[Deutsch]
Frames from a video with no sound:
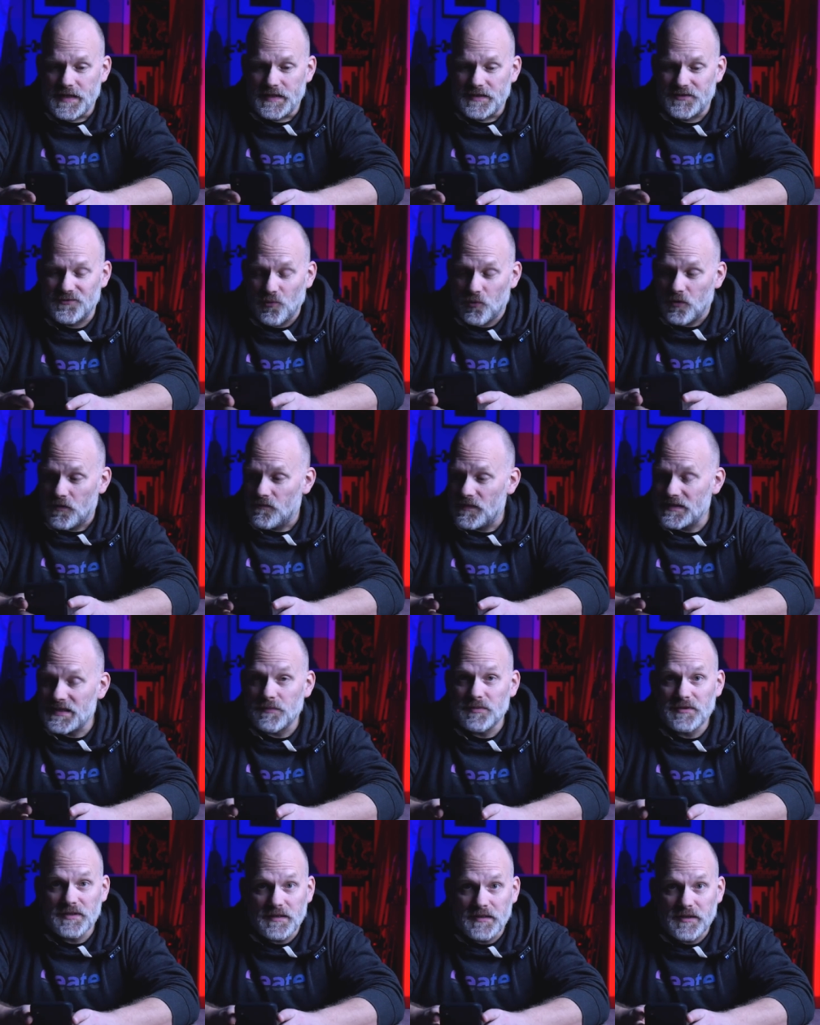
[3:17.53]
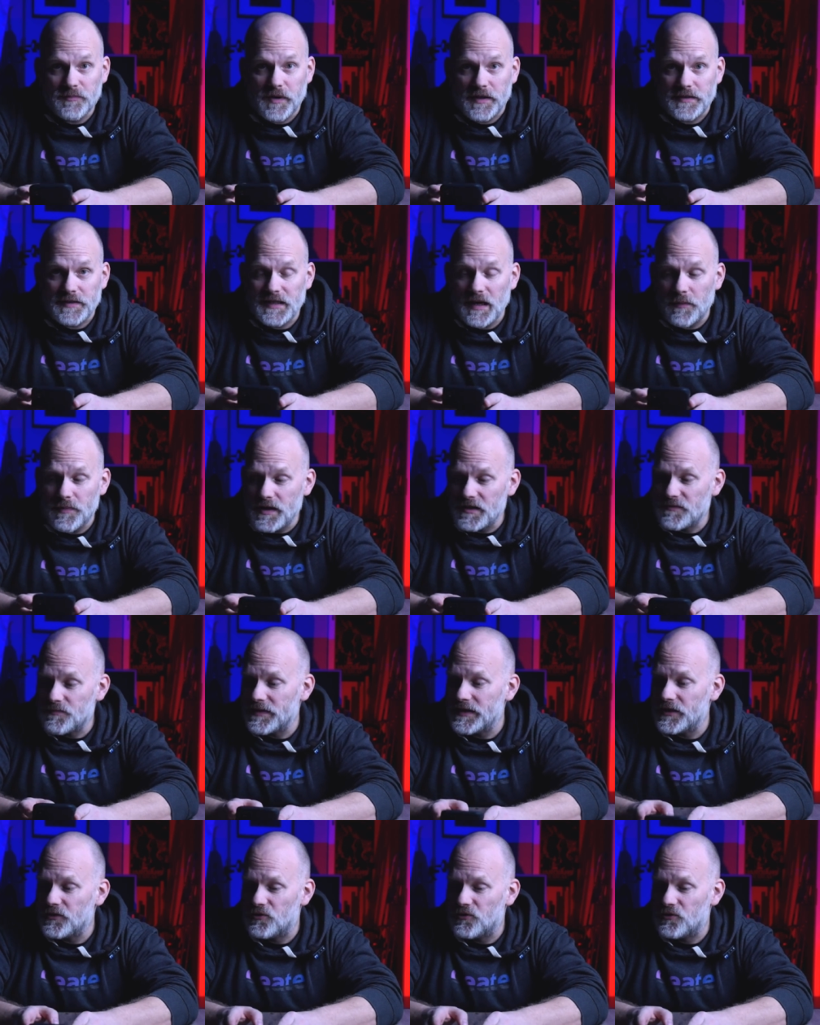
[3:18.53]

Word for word: So, was habe ich dann gemacht? Ich habe erstmal